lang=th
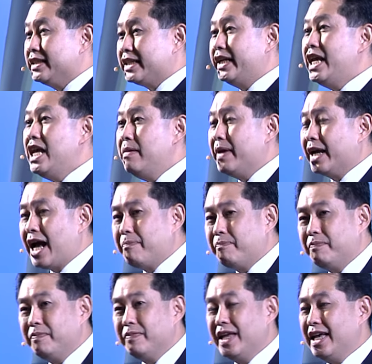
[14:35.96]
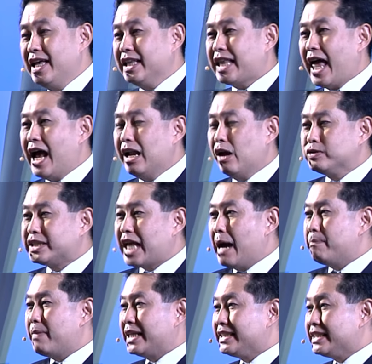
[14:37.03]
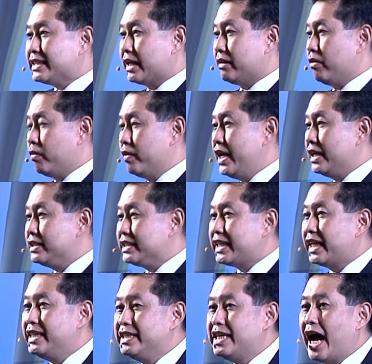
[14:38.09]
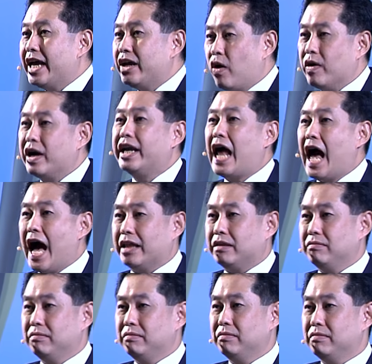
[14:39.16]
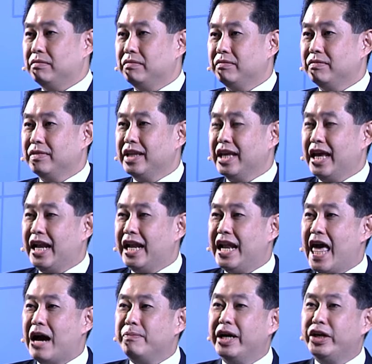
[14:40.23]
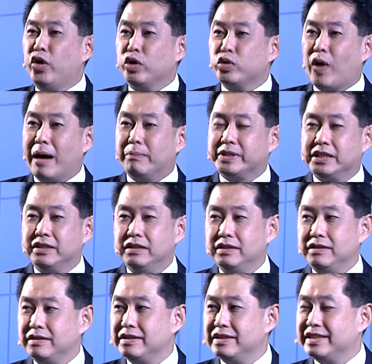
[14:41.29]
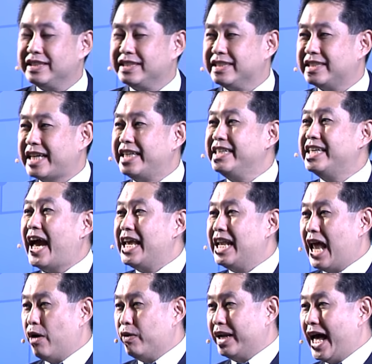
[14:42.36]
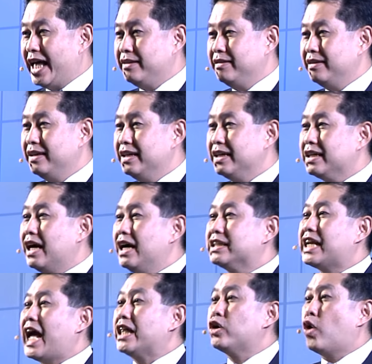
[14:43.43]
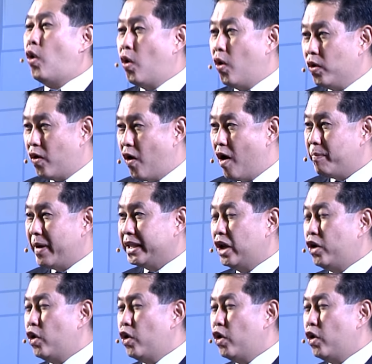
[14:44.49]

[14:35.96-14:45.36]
จะดีไหมครับถ้าเราสามารถจัดเรียงเส้นใยของกระดาษแล้วเมื่อโดนความชื้นเส้นใยเหล่านั้นเกิดการโค้งงอไปใน